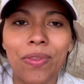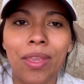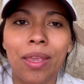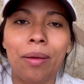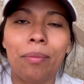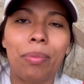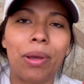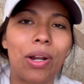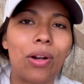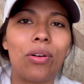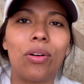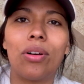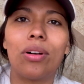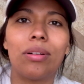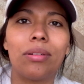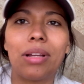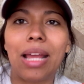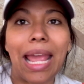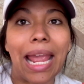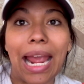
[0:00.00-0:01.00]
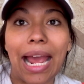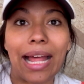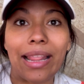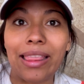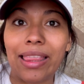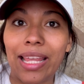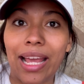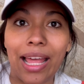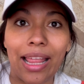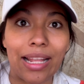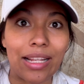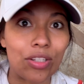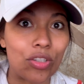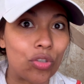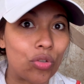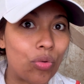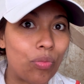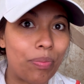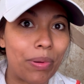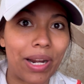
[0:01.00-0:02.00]
pero encantada,
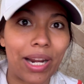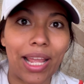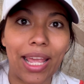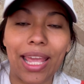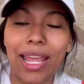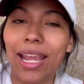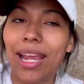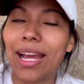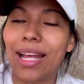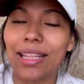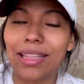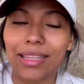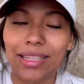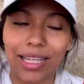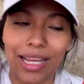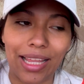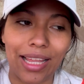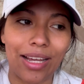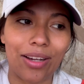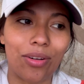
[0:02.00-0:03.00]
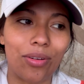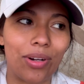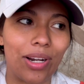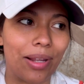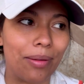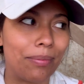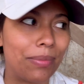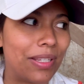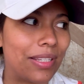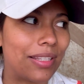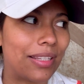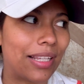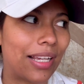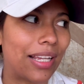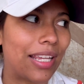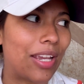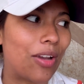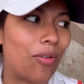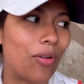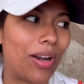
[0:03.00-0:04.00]
súper encantada con las vistas
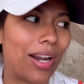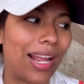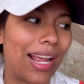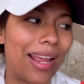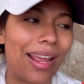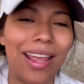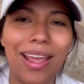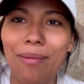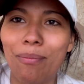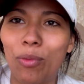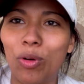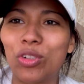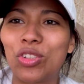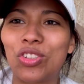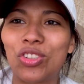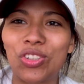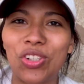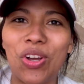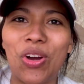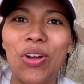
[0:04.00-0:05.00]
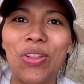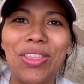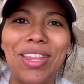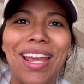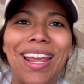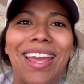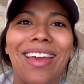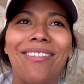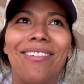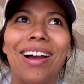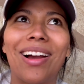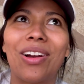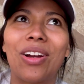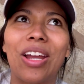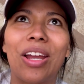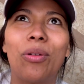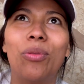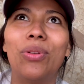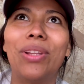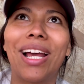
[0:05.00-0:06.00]
y con la emoción de que va
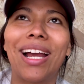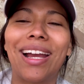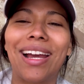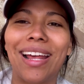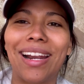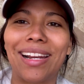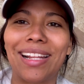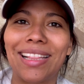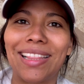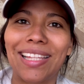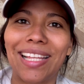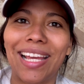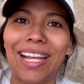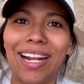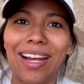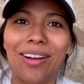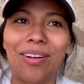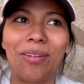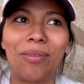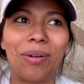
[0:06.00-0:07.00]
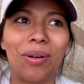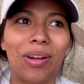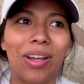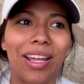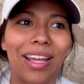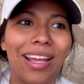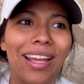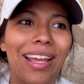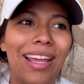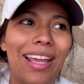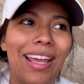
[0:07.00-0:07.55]
en unas carreteras como que